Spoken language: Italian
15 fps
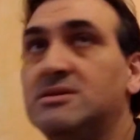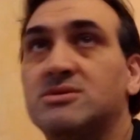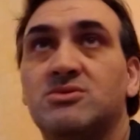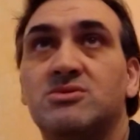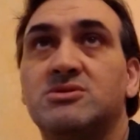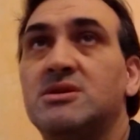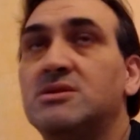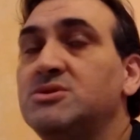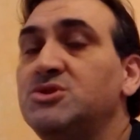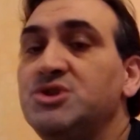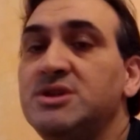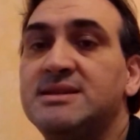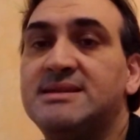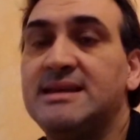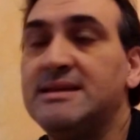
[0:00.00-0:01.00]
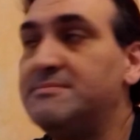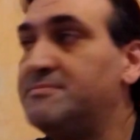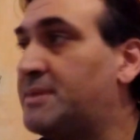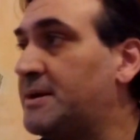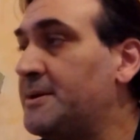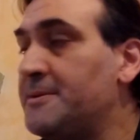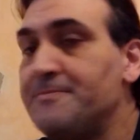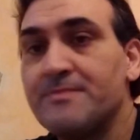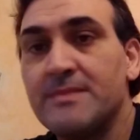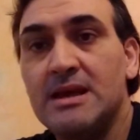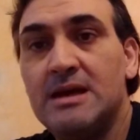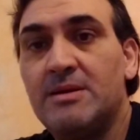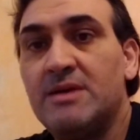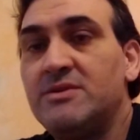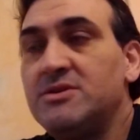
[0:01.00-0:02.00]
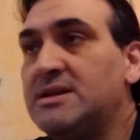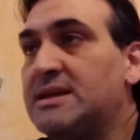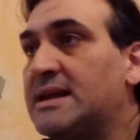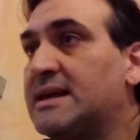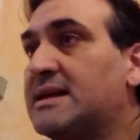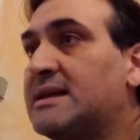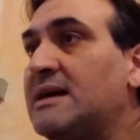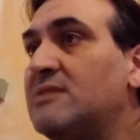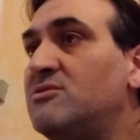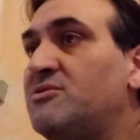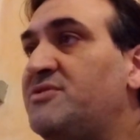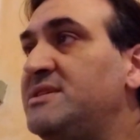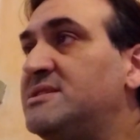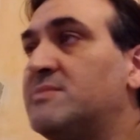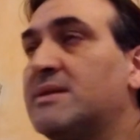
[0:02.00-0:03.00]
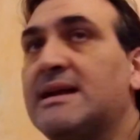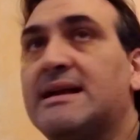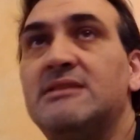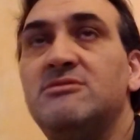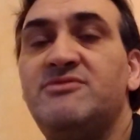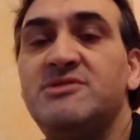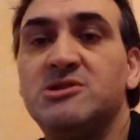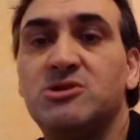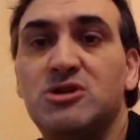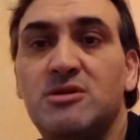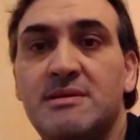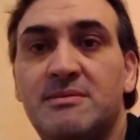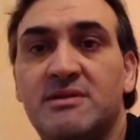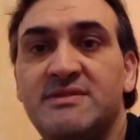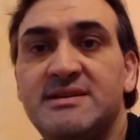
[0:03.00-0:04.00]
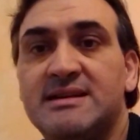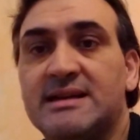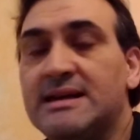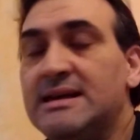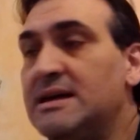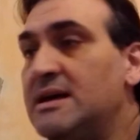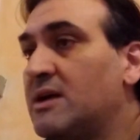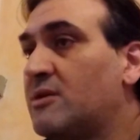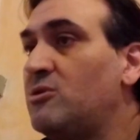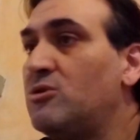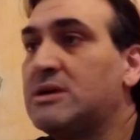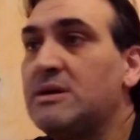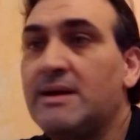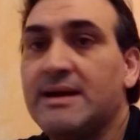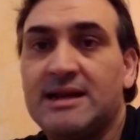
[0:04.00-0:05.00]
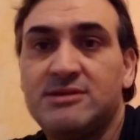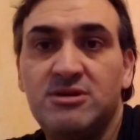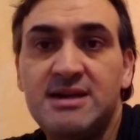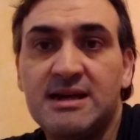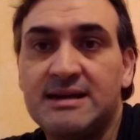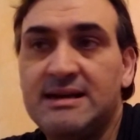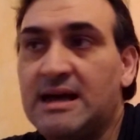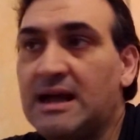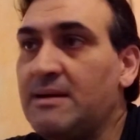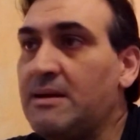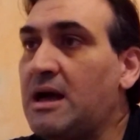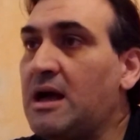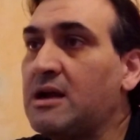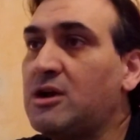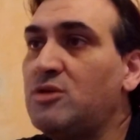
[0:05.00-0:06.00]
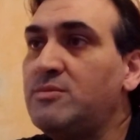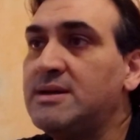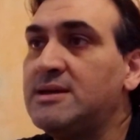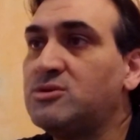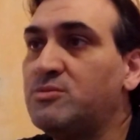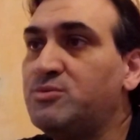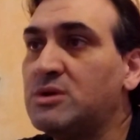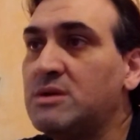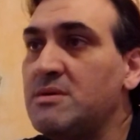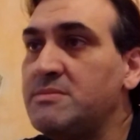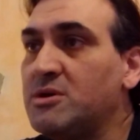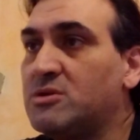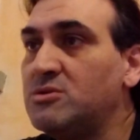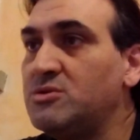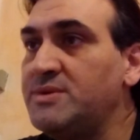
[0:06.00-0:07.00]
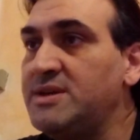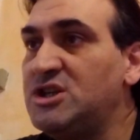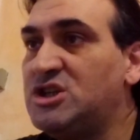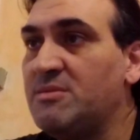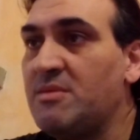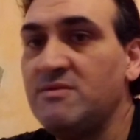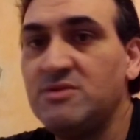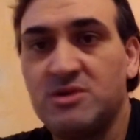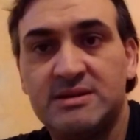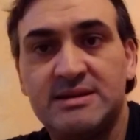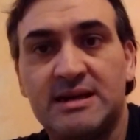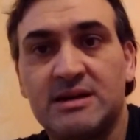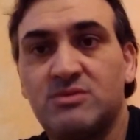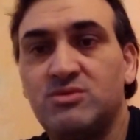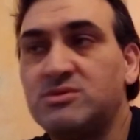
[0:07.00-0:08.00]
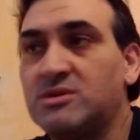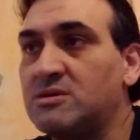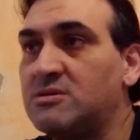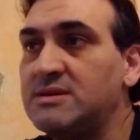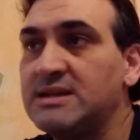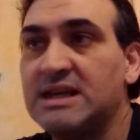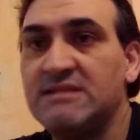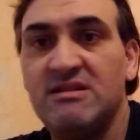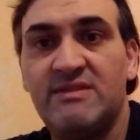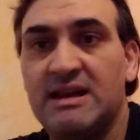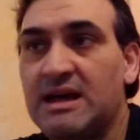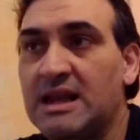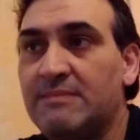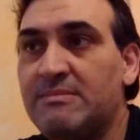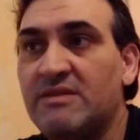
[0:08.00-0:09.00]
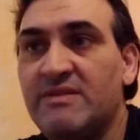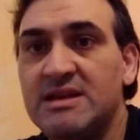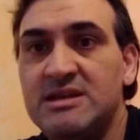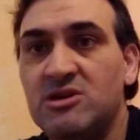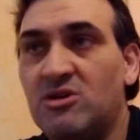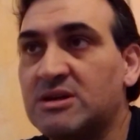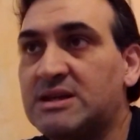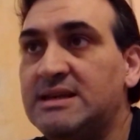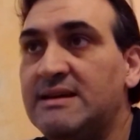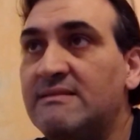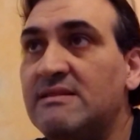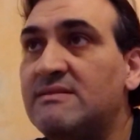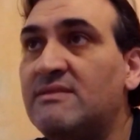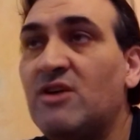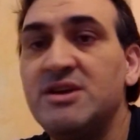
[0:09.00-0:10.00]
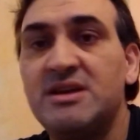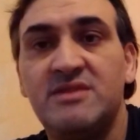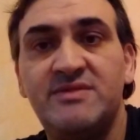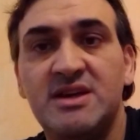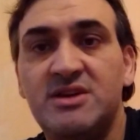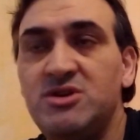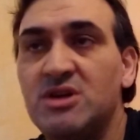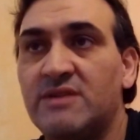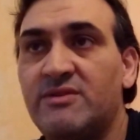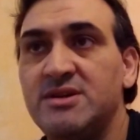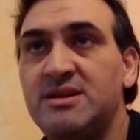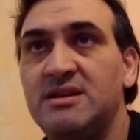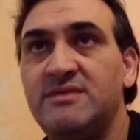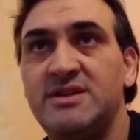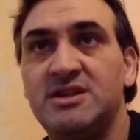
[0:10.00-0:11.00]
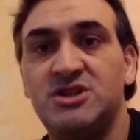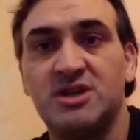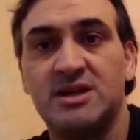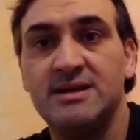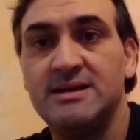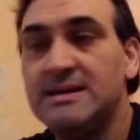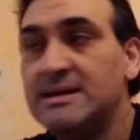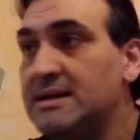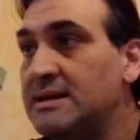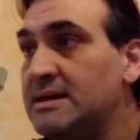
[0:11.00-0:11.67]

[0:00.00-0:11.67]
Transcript: scorso, succede sempre. Poi voglio dire, calo fisico, ma che calo fisico dobbiamo avere? Quello che è mancato ieri, la, come ha detto pure il mio amico Luigi, abbiamo visto entrare Cutrone che aveva la, la bava agli occhi, aveva voglia di vincere. Io la voglia di vincere